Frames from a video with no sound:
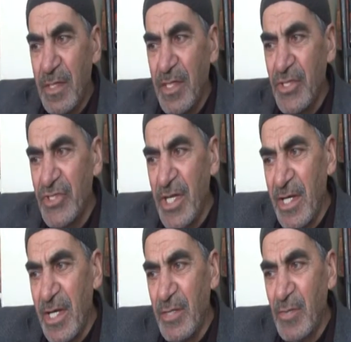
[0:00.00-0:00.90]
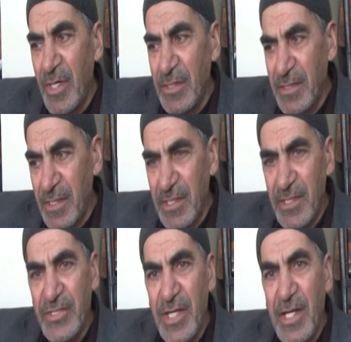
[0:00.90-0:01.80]
iki cennet vardır,
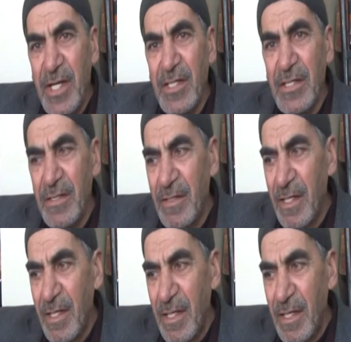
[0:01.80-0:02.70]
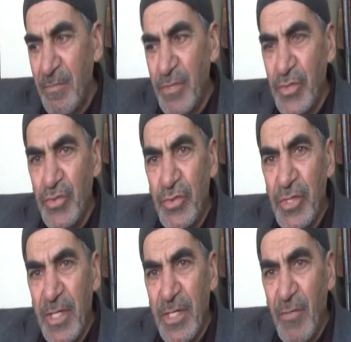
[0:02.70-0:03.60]
iki cennet. Bir
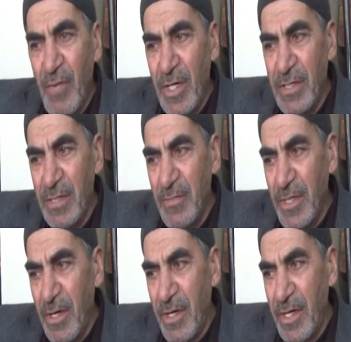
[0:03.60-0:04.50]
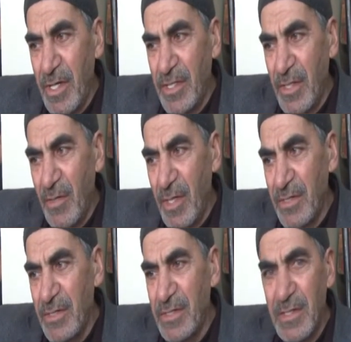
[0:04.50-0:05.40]
dünyada vardır, bir ahirette
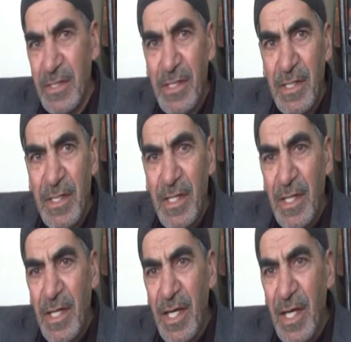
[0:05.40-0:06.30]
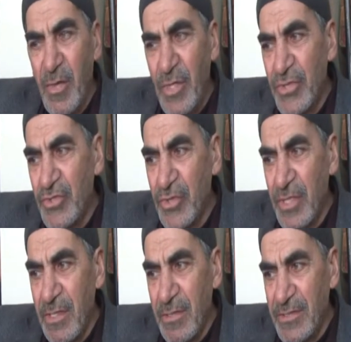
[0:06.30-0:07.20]
vardır. Evini,
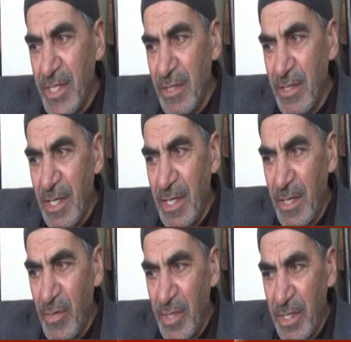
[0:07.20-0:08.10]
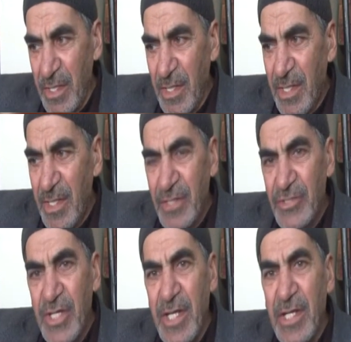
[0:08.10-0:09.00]
evini
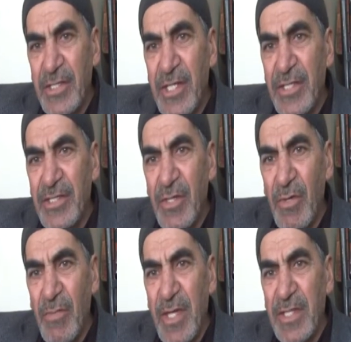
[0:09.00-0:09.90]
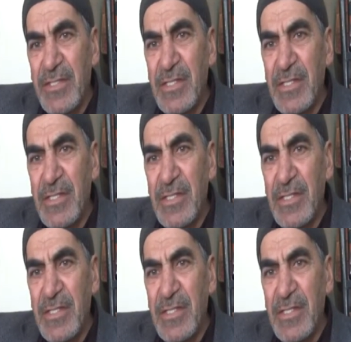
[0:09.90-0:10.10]
cennete çevirmek